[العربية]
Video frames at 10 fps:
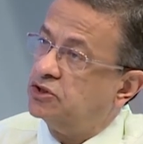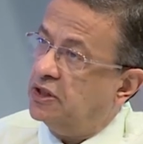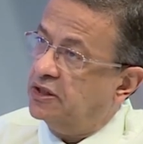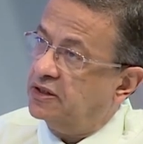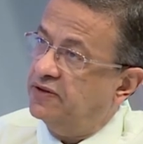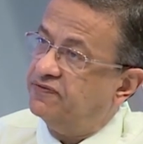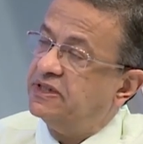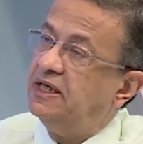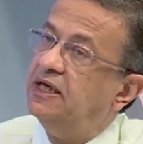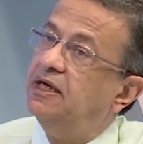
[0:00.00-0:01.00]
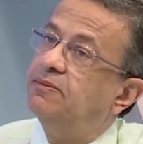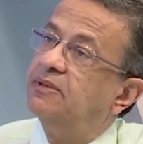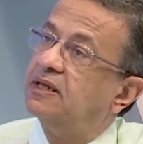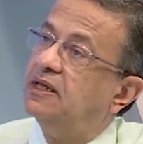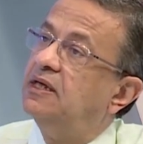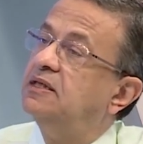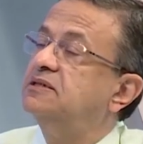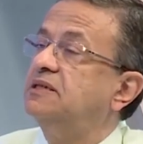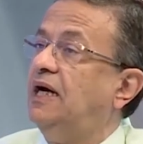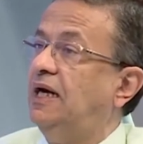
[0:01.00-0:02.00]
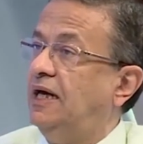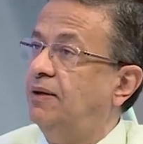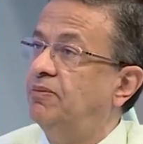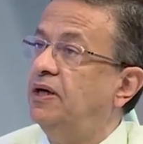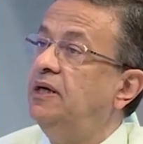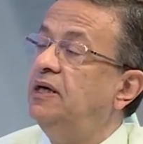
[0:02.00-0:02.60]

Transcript: شعرك نفسها الا من خلال الصحه العامه